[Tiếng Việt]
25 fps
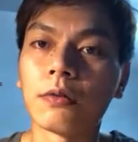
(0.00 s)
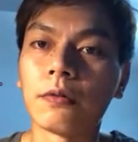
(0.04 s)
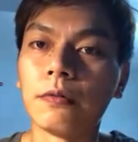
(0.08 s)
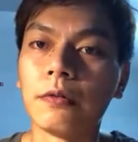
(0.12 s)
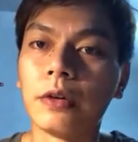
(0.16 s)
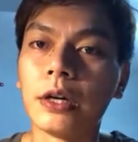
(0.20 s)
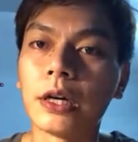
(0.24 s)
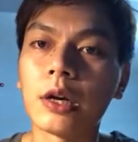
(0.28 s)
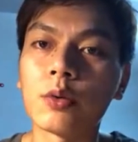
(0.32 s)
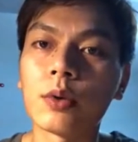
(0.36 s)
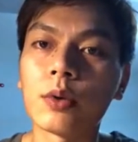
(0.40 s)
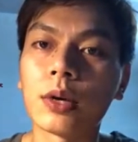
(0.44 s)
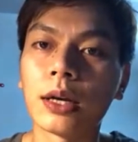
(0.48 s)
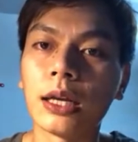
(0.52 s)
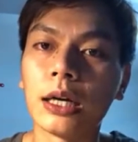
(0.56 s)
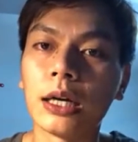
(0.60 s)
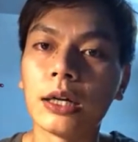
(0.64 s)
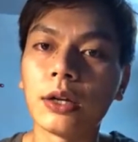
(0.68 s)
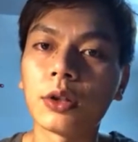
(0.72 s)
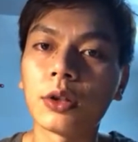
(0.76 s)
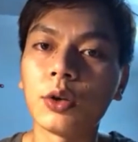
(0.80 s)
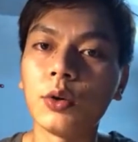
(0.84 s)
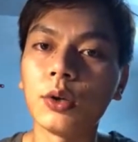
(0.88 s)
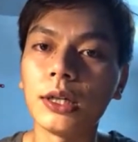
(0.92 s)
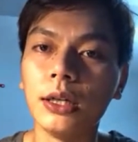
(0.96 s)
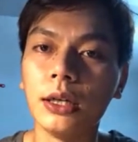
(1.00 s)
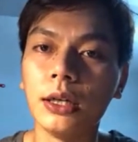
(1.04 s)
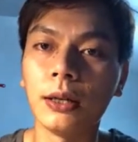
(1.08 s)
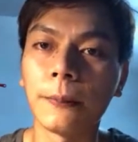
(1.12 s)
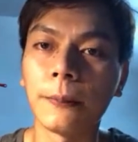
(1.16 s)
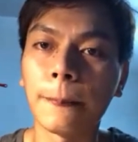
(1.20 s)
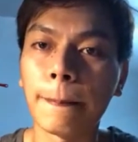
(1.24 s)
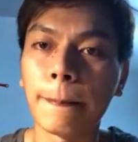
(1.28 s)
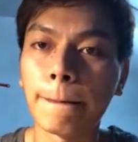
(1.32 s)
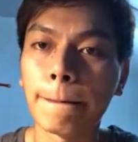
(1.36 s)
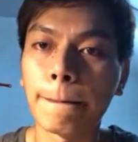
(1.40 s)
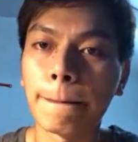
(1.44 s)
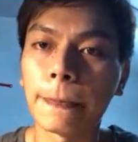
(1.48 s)
với cái quyền lợi nó tốt hơn
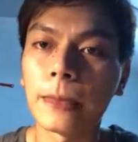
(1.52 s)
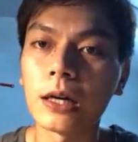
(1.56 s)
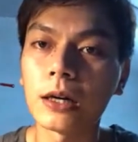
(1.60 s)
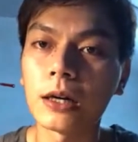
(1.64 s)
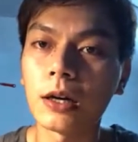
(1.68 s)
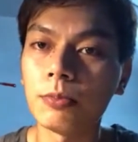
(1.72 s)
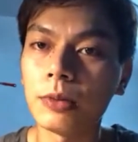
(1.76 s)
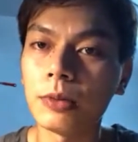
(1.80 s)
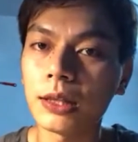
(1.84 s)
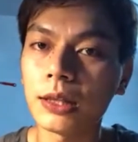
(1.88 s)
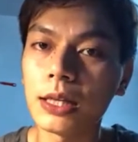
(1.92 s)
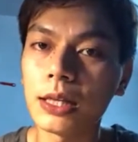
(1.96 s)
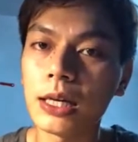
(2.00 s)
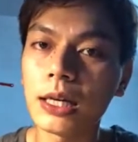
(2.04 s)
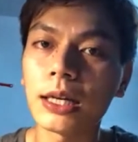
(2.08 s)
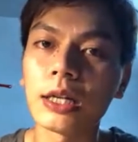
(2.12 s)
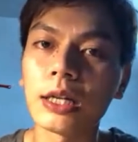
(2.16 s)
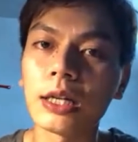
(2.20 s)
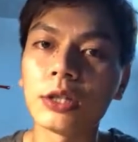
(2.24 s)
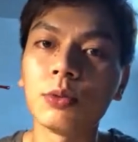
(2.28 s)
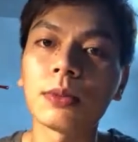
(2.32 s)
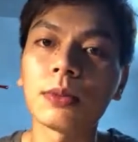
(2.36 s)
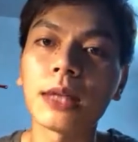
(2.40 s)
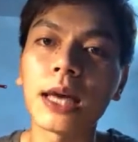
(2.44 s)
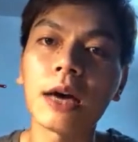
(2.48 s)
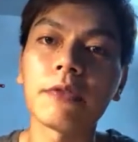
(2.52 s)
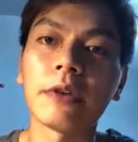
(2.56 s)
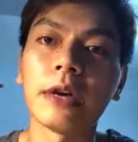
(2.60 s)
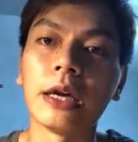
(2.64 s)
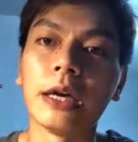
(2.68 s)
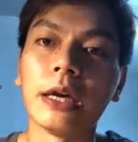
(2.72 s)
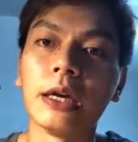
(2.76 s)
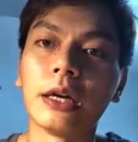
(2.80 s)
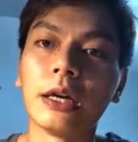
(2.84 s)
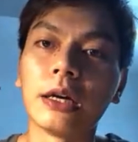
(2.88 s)
chứ không nhất thiết là chúng ta phải